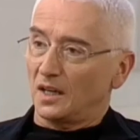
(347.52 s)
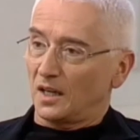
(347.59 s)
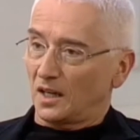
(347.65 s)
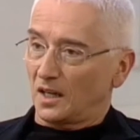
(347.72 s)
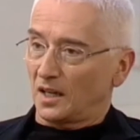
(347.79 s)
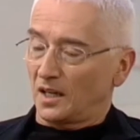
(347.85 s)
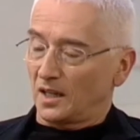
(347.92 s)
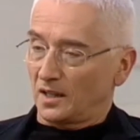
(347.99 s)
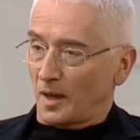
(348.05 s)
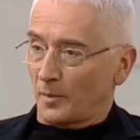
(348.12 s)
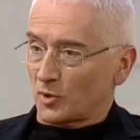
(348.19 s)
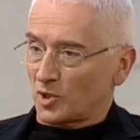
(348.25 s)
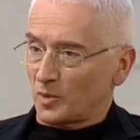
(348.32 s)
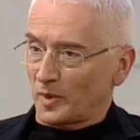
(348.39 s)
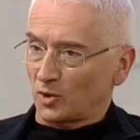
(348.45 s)
А, я
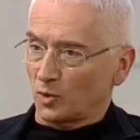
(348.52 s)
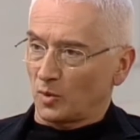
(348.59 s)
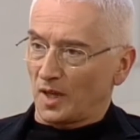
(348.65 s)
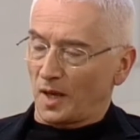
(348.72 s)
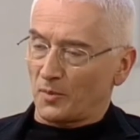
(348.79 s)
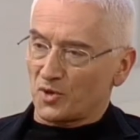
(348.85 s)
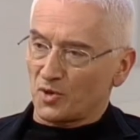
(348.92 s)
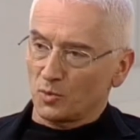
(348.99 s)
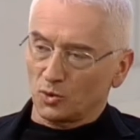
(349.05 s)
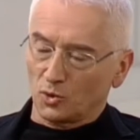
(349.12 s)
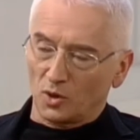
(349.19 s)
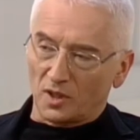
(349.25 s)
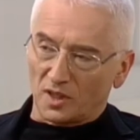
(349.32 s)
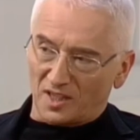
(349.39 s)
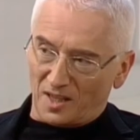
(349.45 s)
просто подумал, а почему
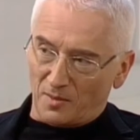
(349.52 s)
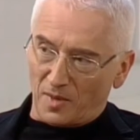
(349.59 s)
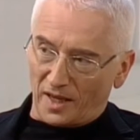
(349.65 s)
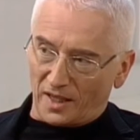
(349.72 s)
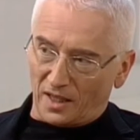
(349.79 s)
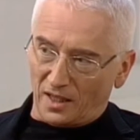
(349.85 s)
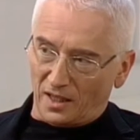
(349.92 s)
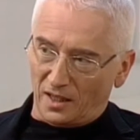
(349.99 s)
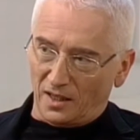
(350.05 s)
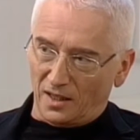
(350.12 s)
только собаки?